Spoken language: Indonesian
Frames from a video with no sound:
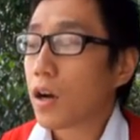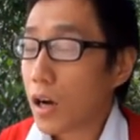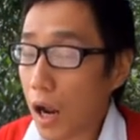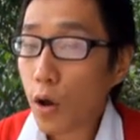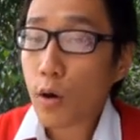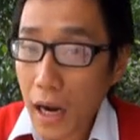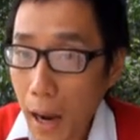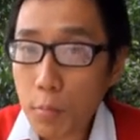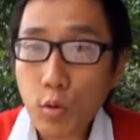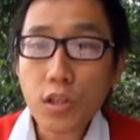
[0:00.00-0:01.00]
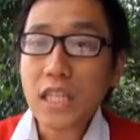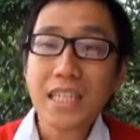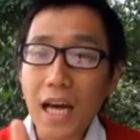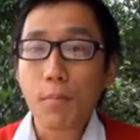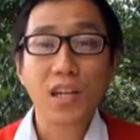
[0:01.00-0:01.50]
kalau kamu
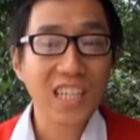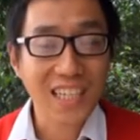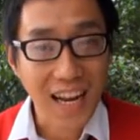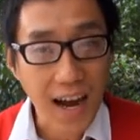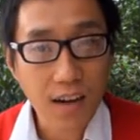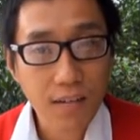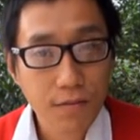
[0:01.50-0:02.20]
tidak bertindak,